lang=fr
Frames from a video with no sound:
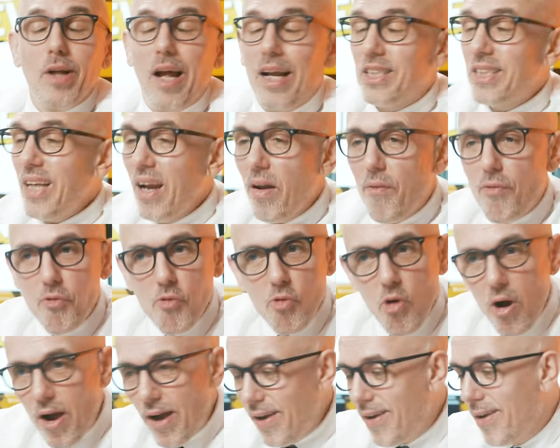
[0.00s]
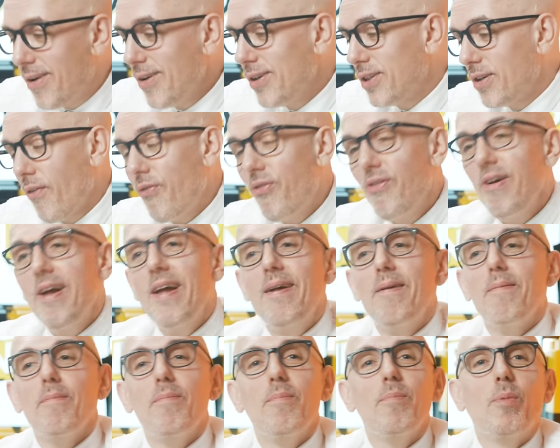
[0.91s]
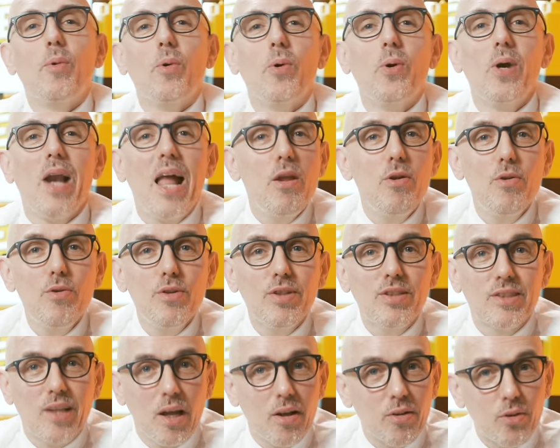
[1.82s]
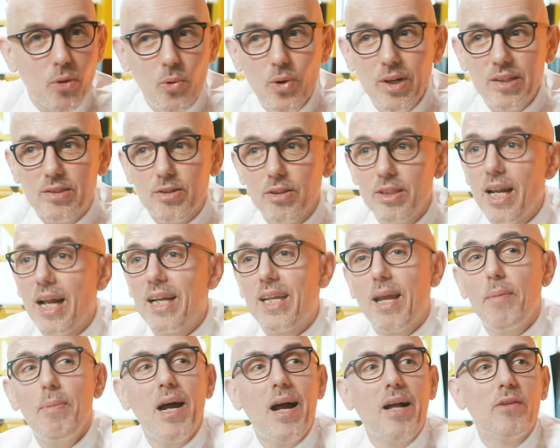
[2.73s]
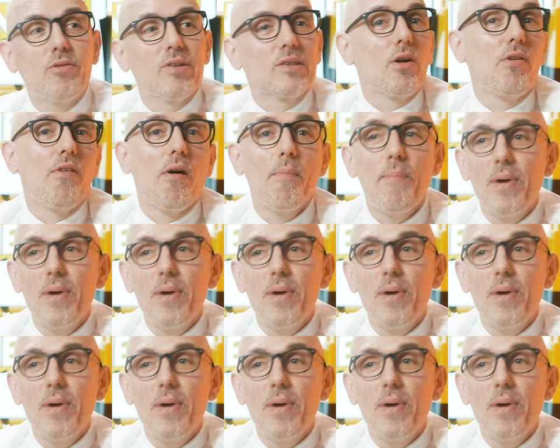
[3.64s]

à chaque fois que je fais mon laïus d'intro, elle se dit la caméra, de toute façon, elle va